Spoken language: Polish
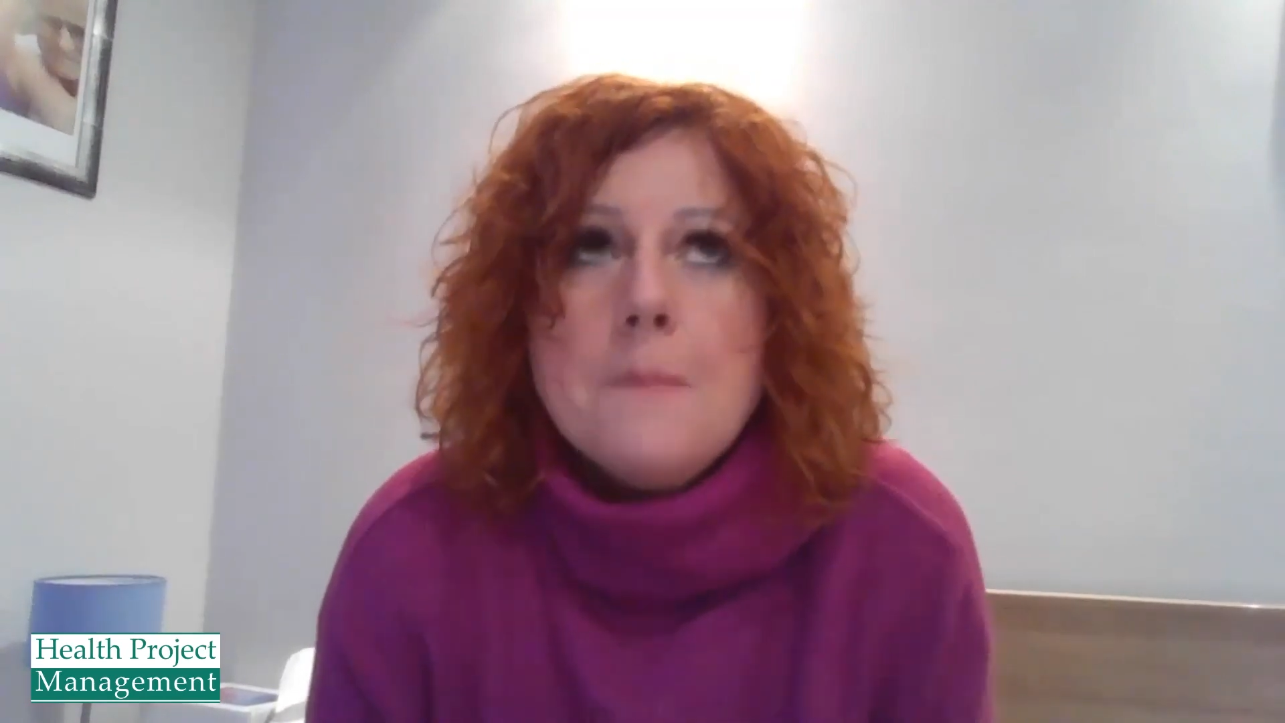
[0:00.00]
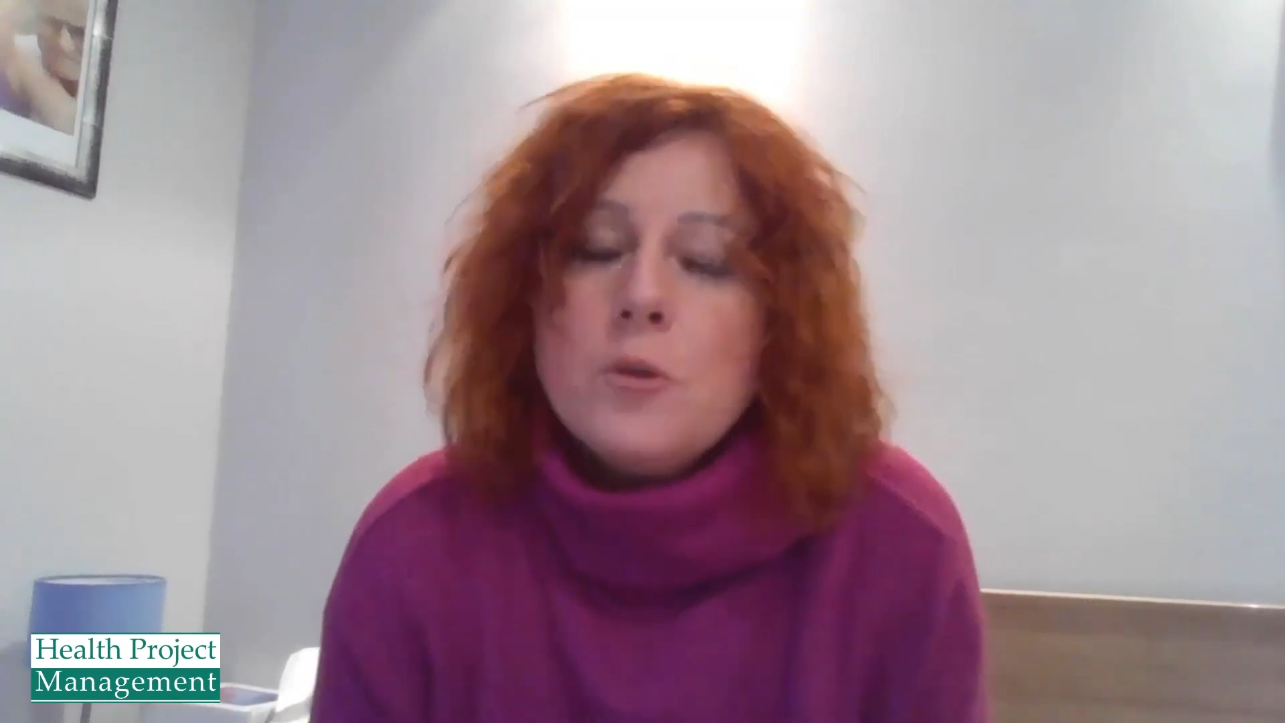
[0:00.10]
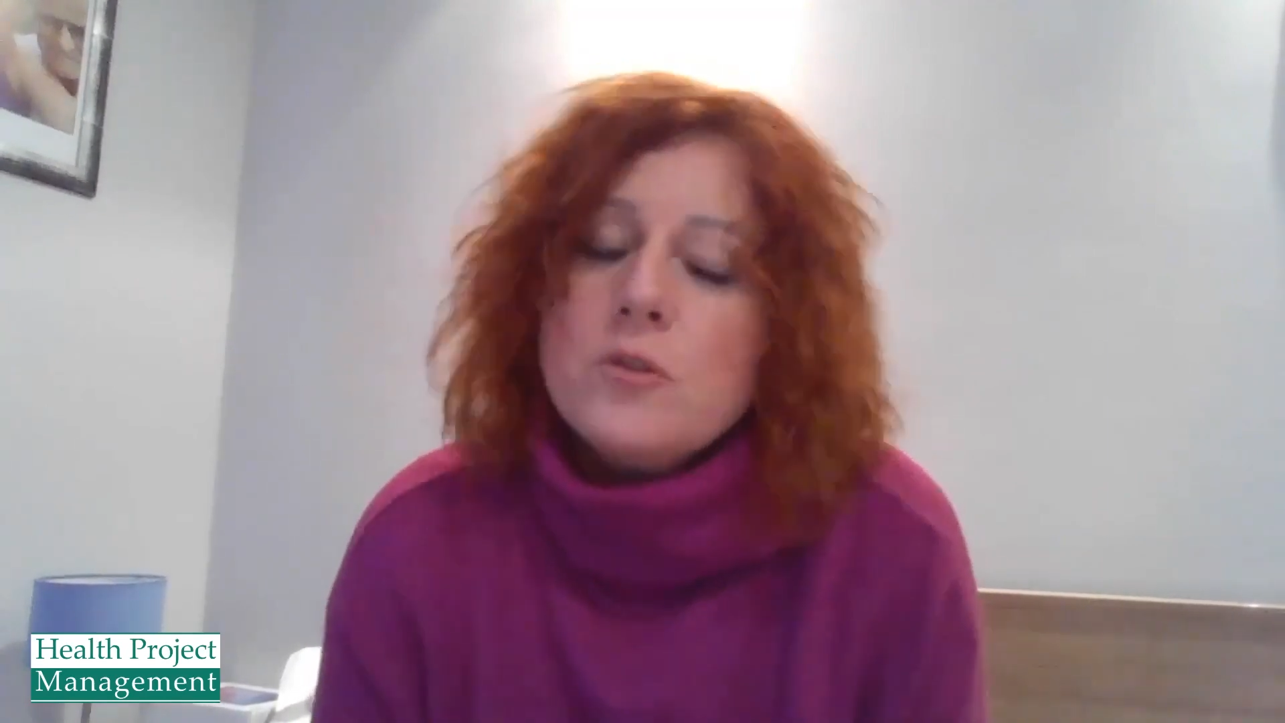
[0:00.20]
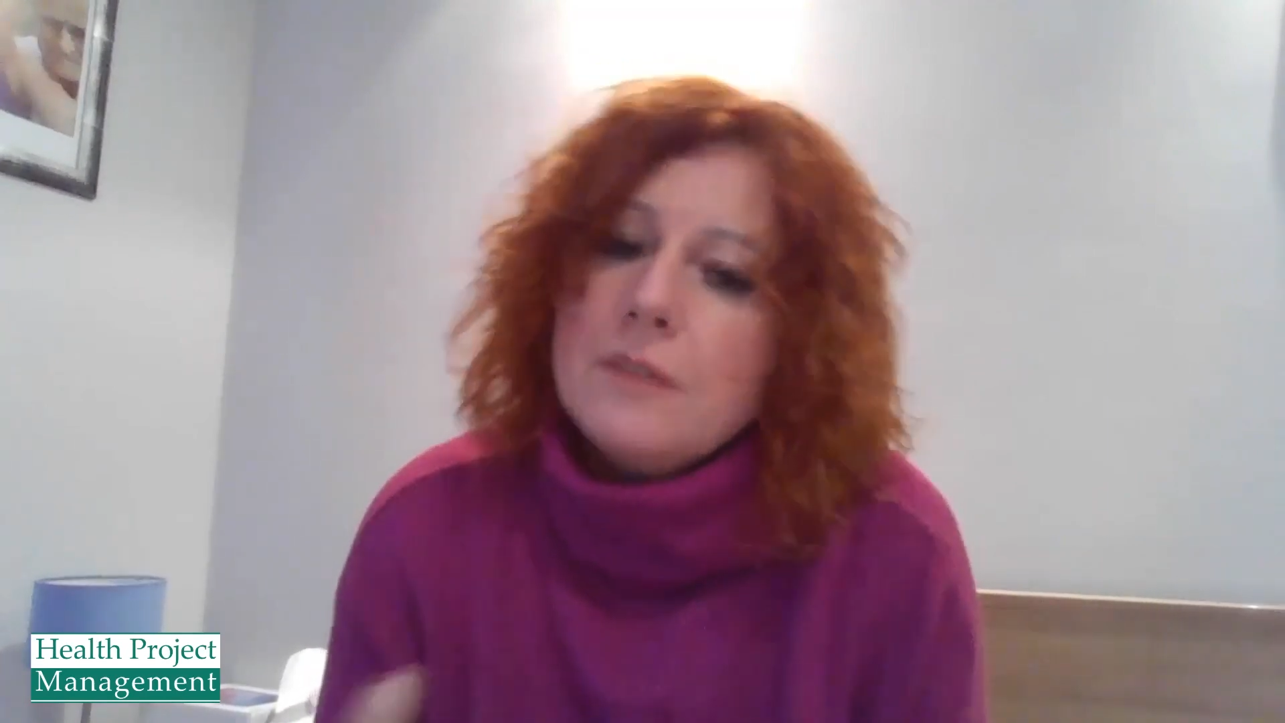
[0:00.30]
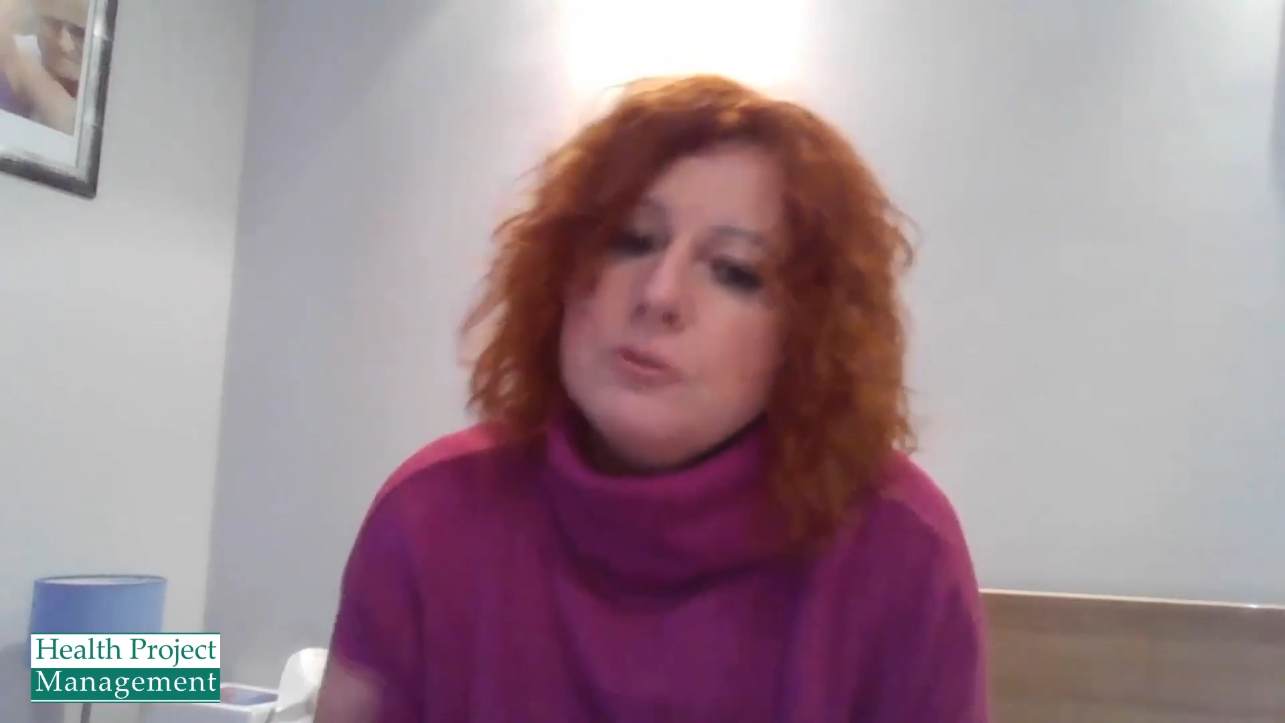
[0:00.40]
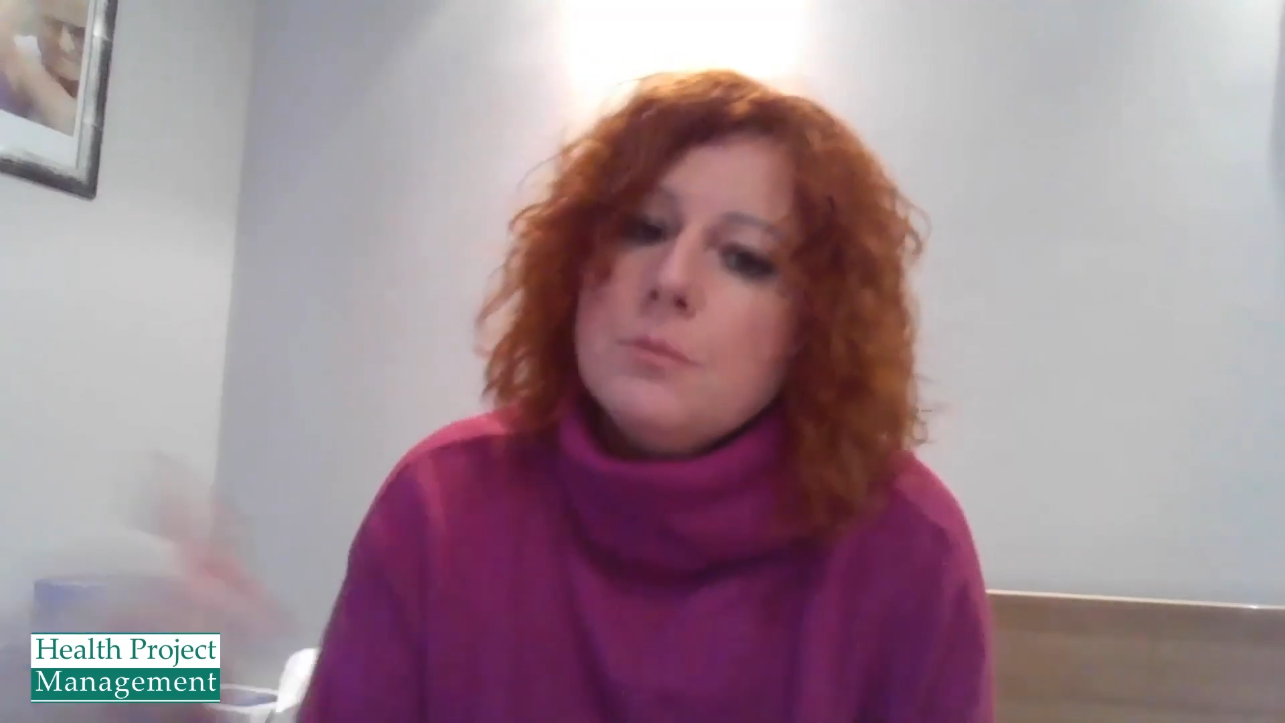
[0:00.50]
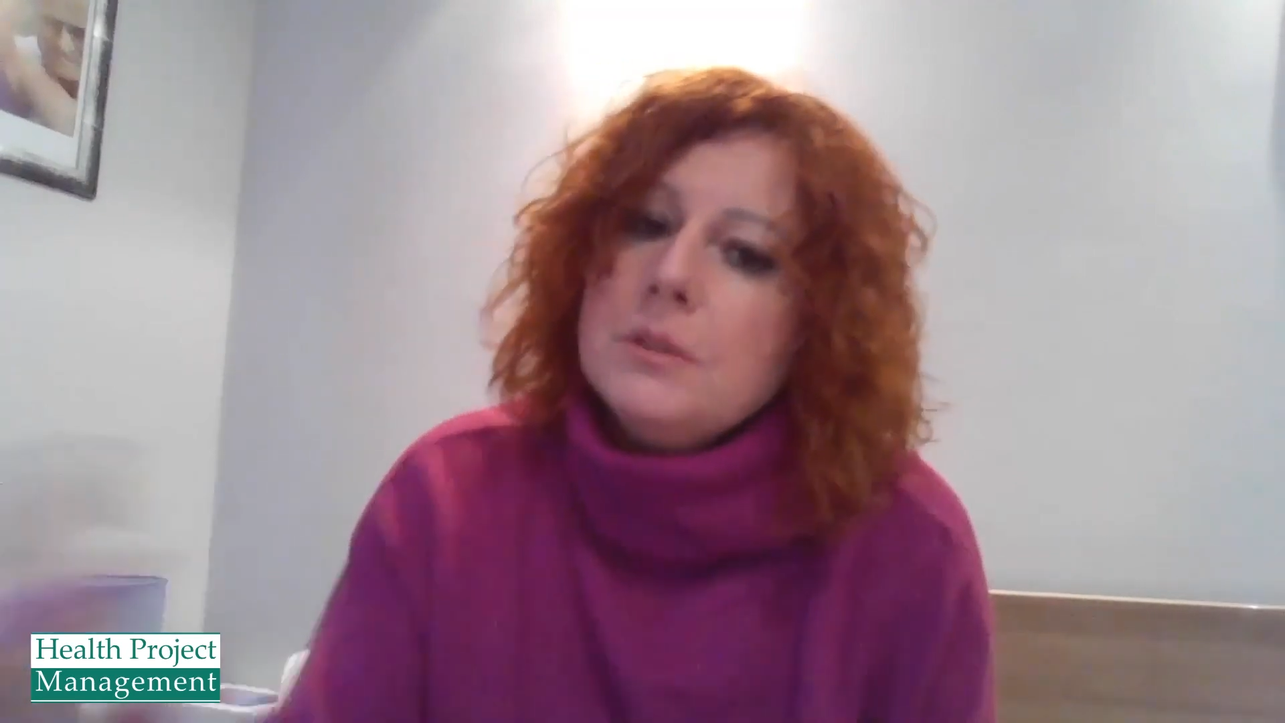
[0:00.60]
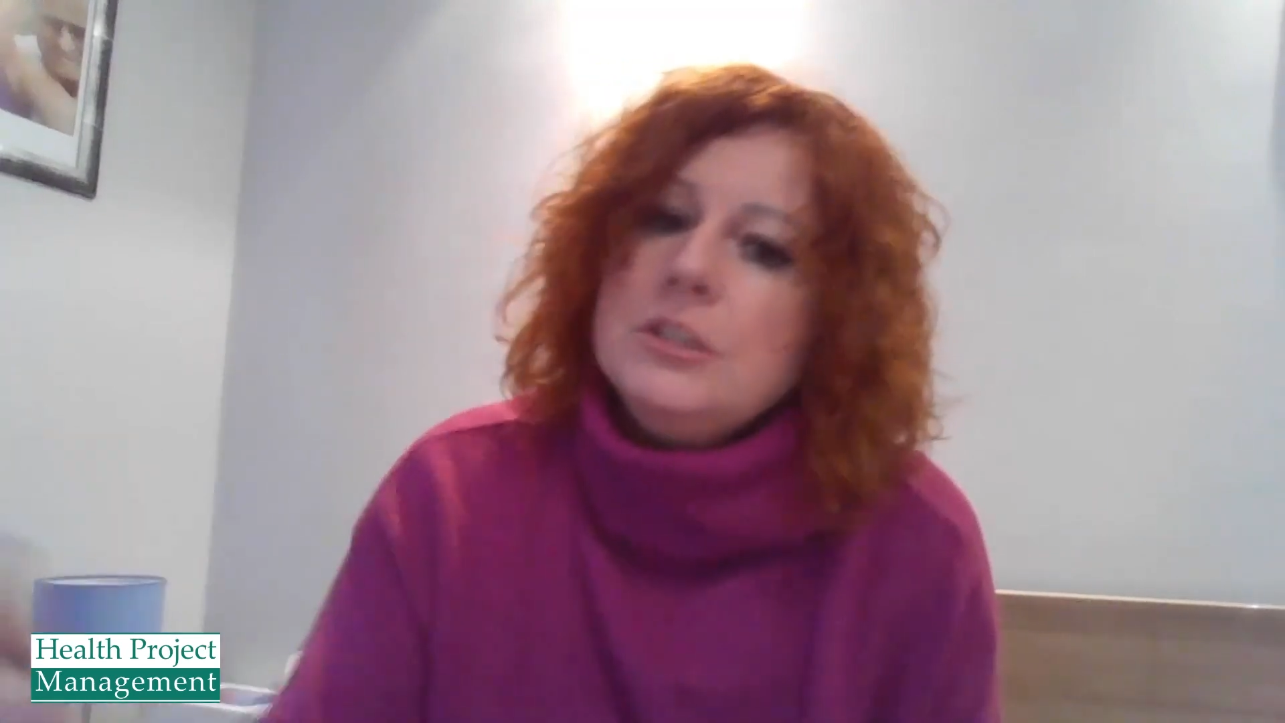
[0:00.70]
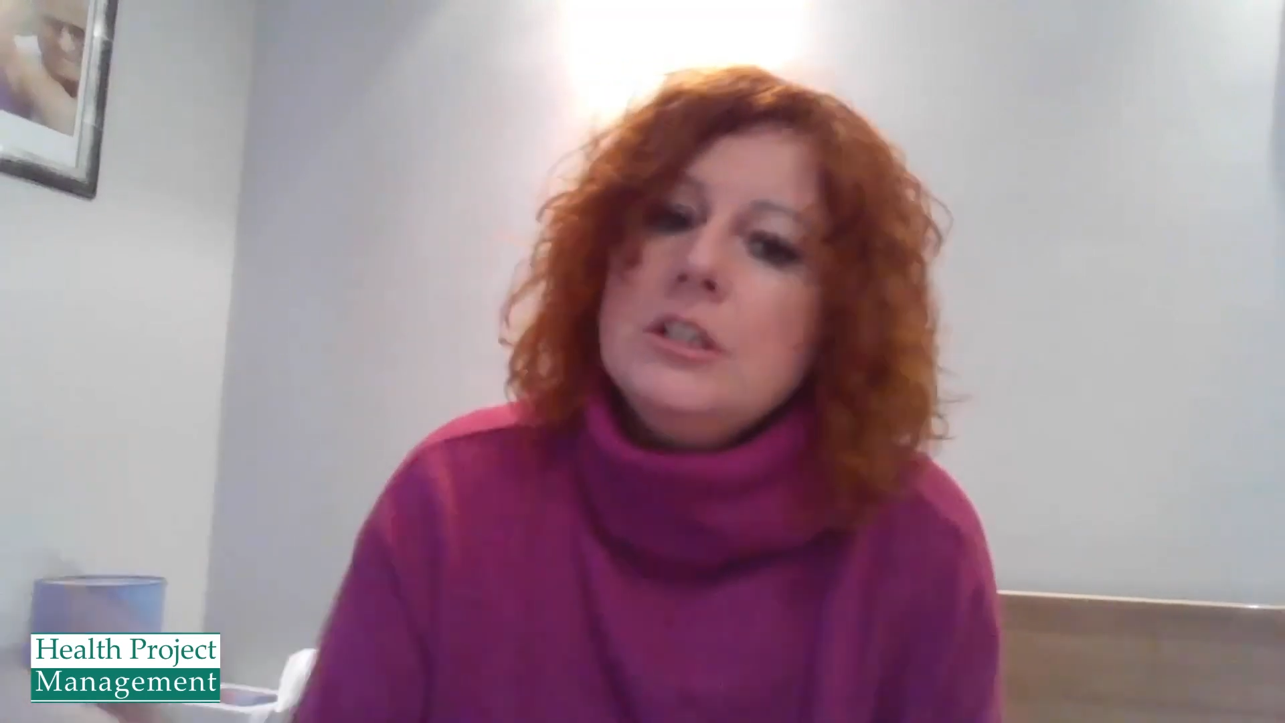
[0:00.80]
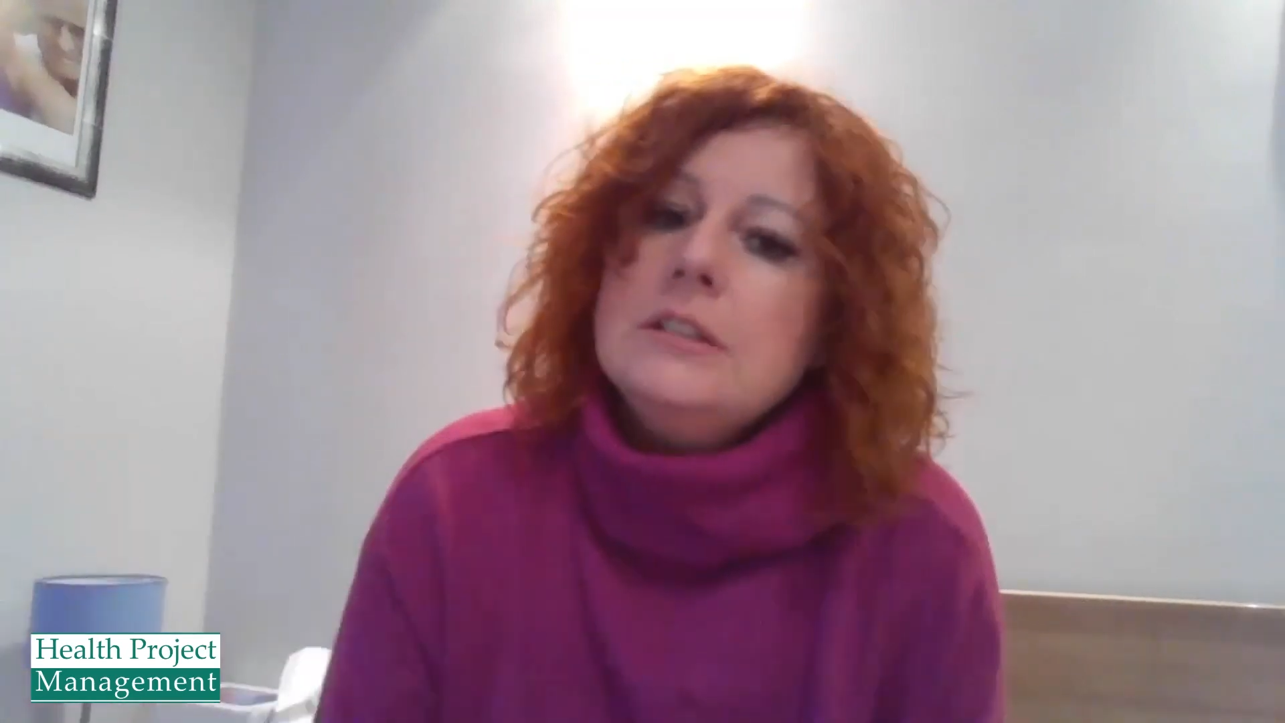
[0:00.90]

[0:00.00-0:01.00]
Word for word: to zawsze będzie